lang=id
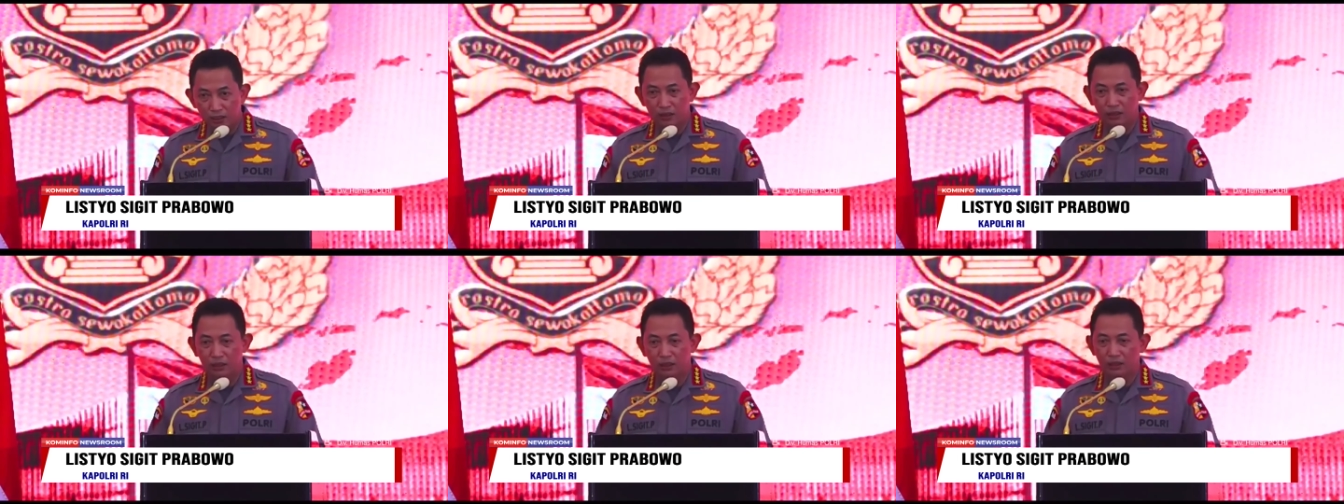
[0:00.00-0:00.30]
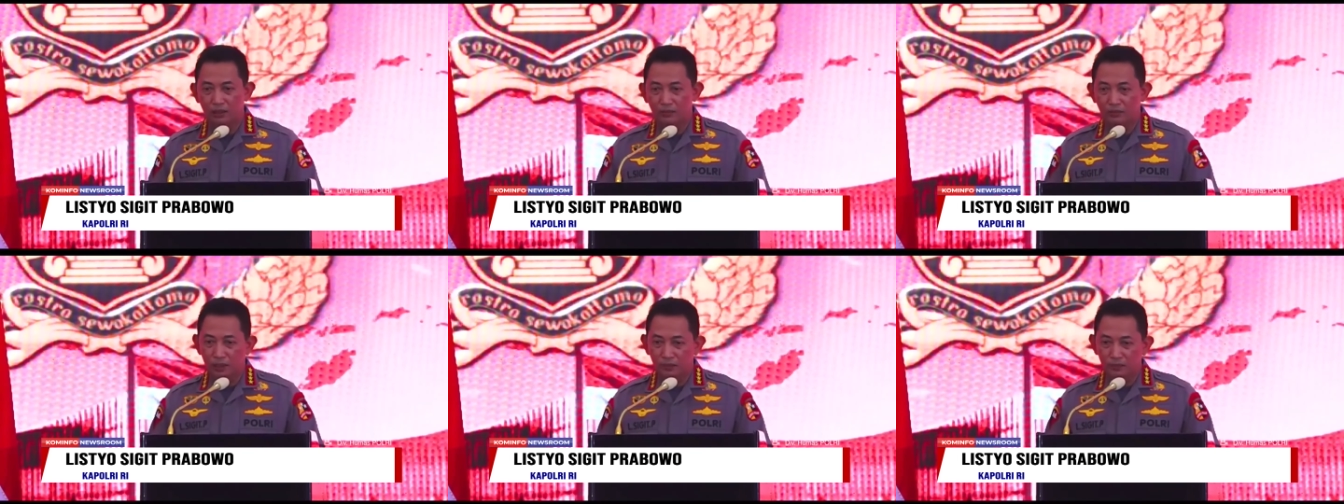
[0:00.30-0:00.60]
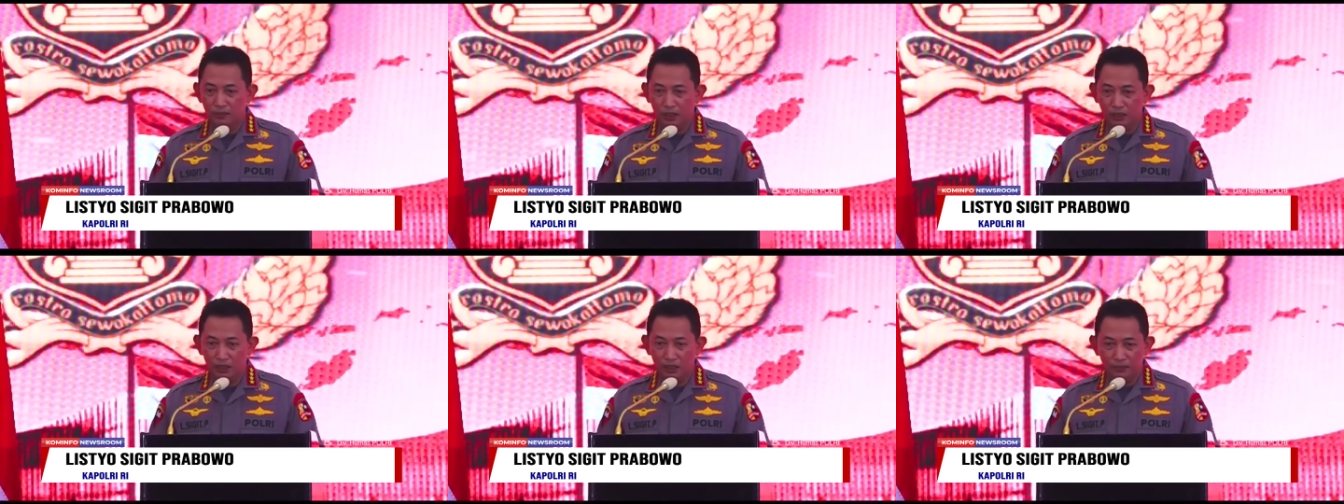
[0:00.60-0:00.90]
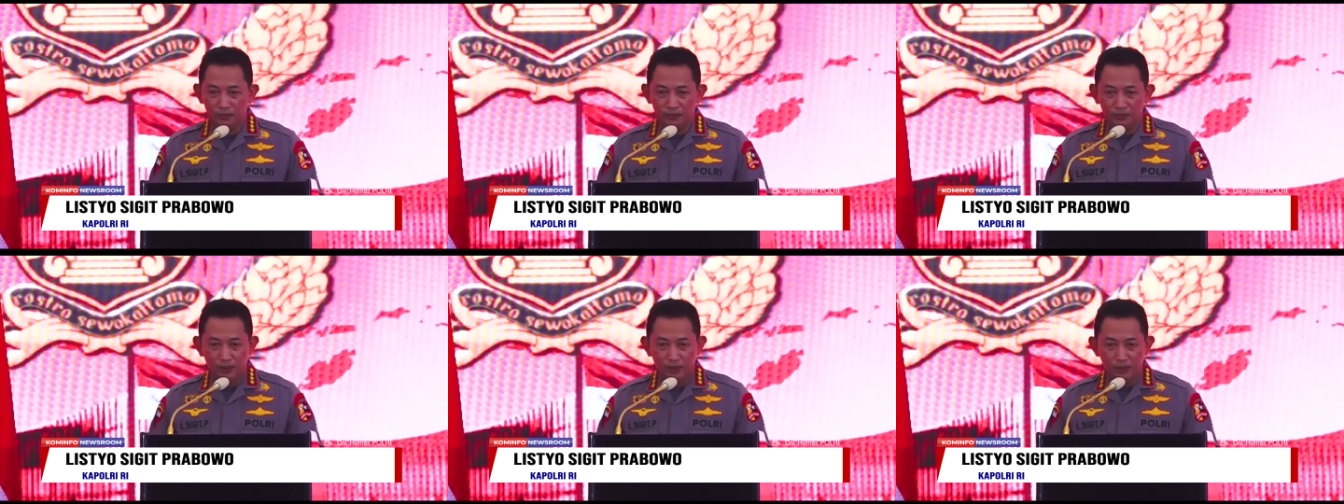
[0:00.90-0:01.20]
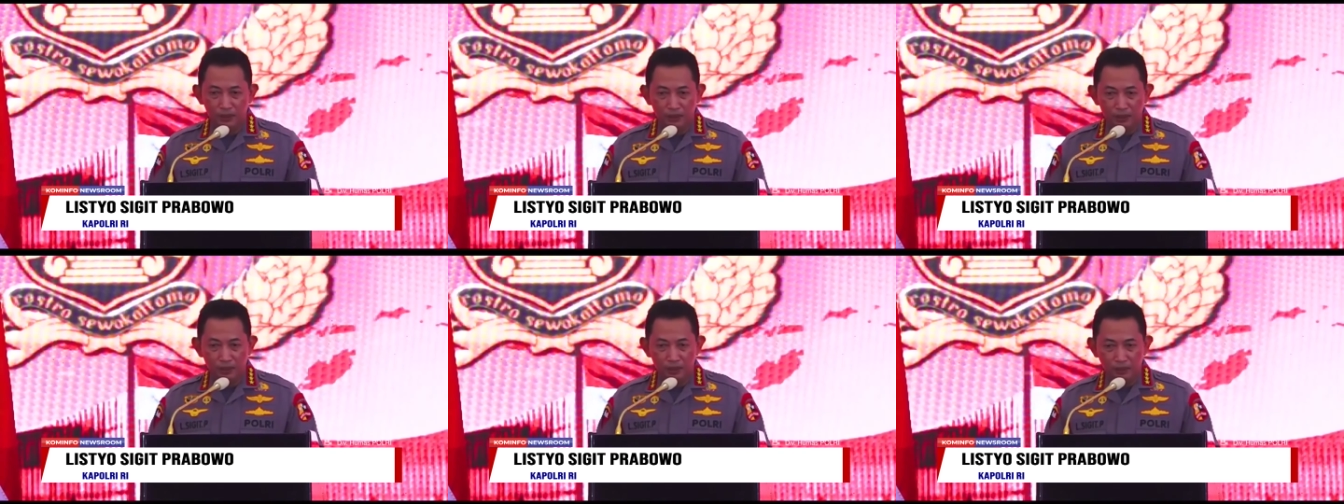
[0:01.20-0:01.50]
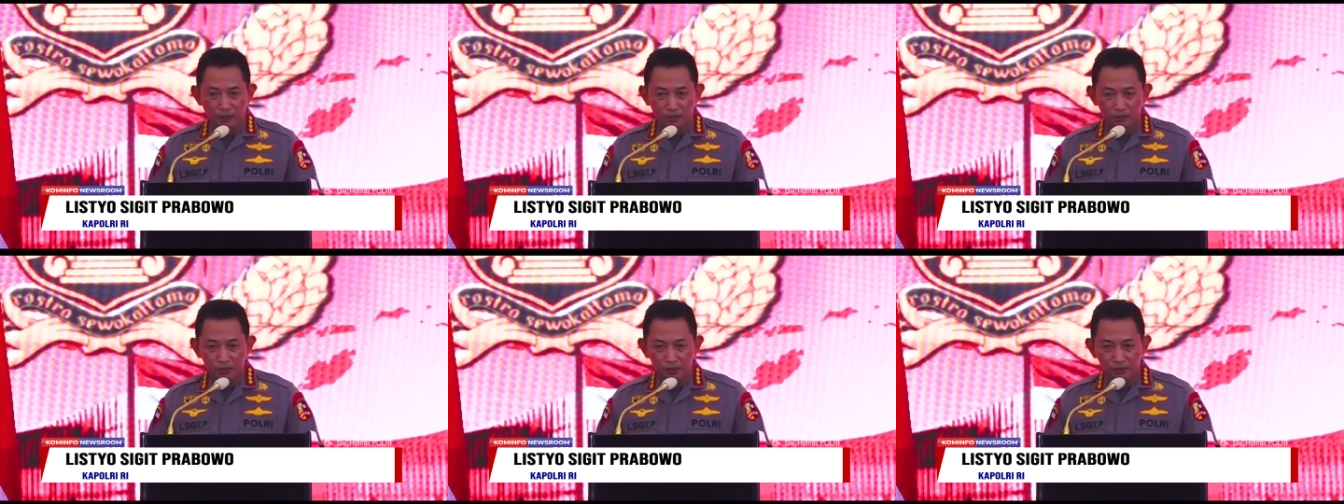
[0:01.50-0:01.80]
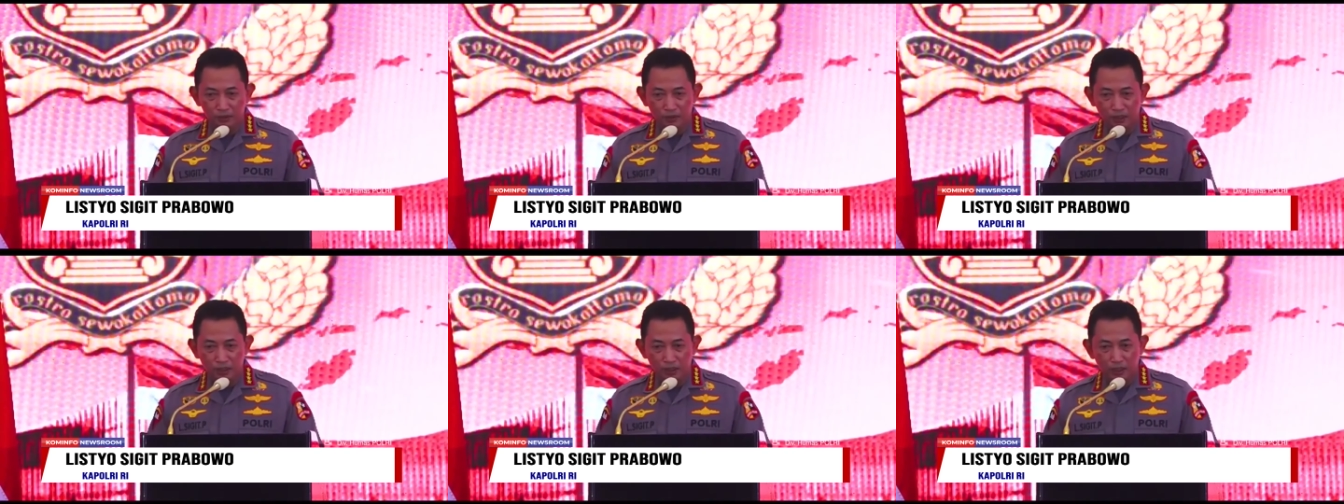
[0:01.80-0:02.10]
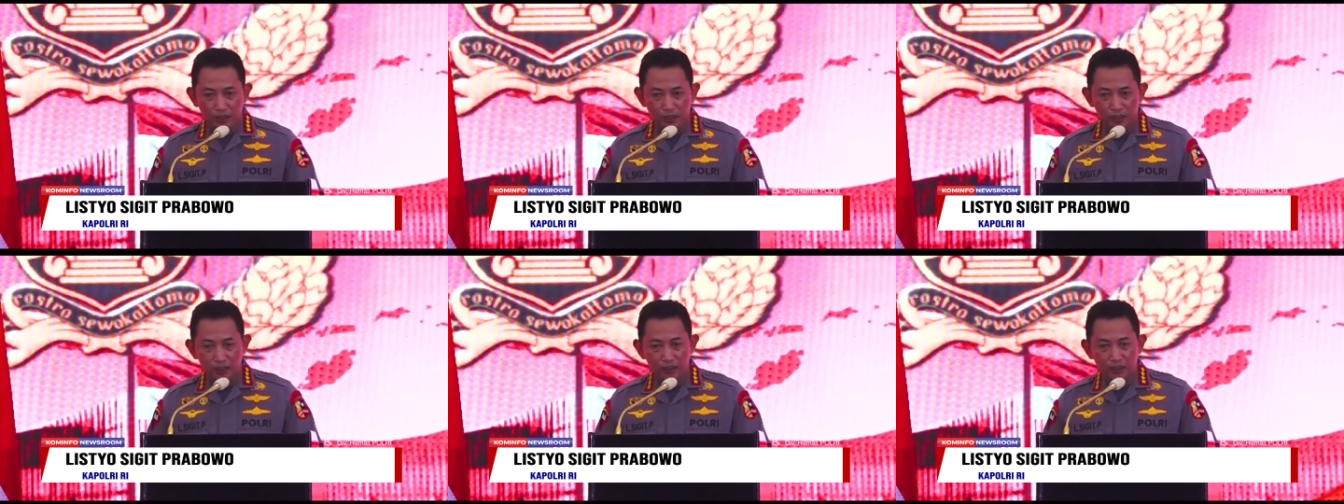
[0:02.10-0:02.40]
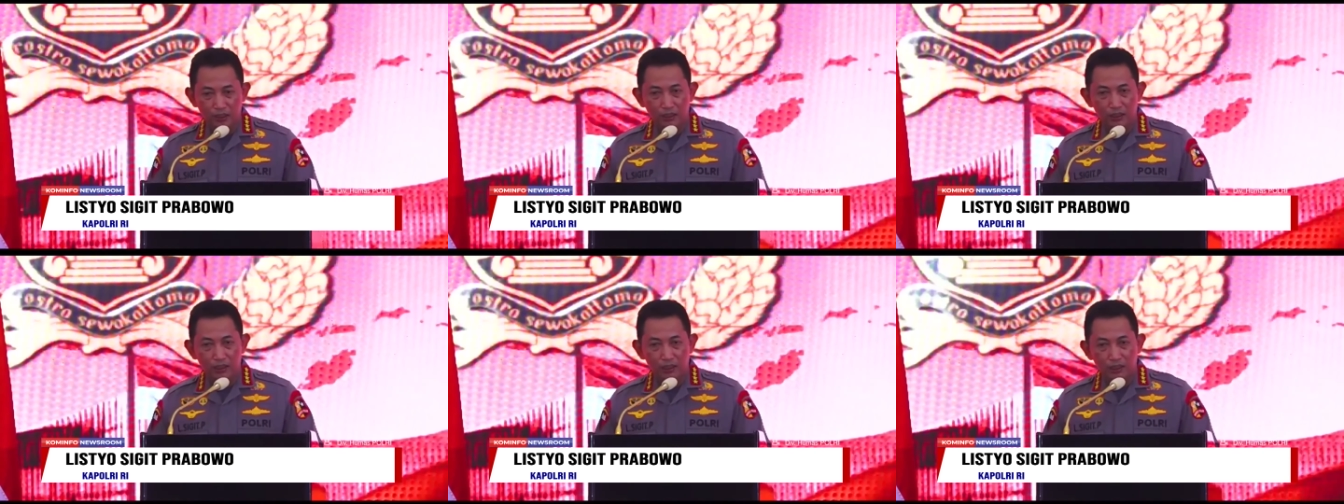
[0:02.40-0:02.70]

dari Kemenpan RB, Ombudsman RI,